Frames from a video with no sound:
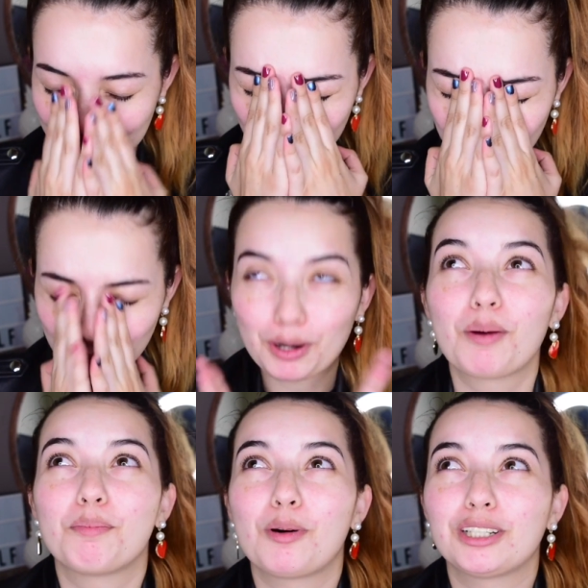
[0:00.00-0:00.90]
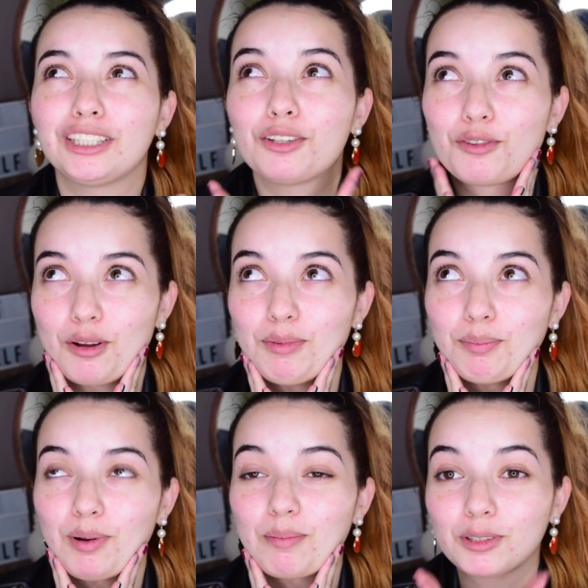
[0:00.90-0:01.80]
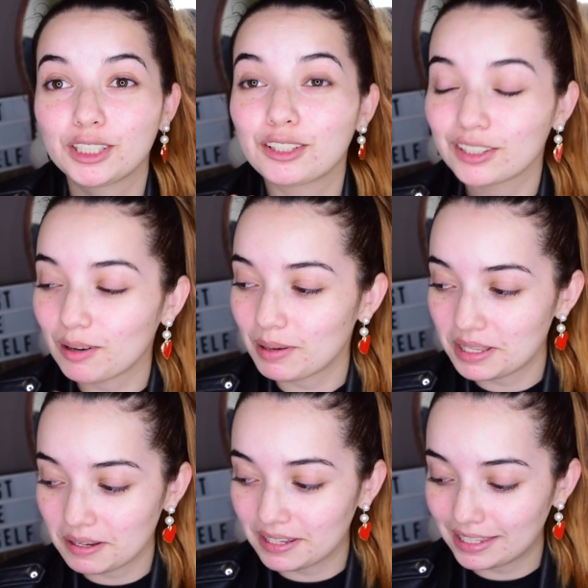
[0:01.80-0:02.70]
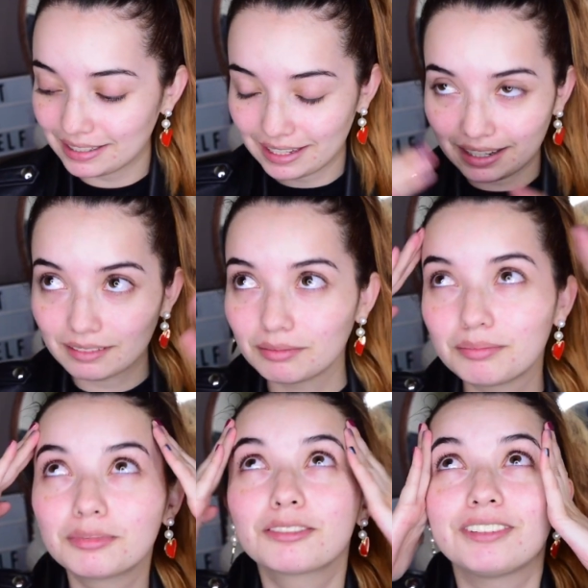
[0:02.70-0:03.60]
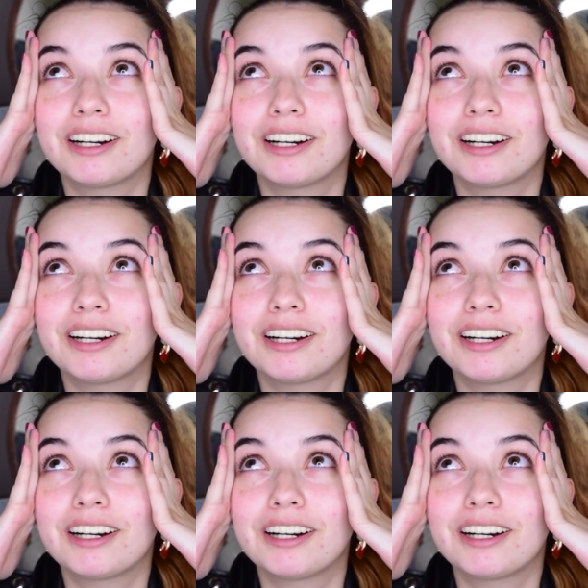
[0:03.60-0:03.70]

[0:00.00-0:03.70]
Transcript: Este es mi propósito, uno de mis propósitos del 2020, así que, por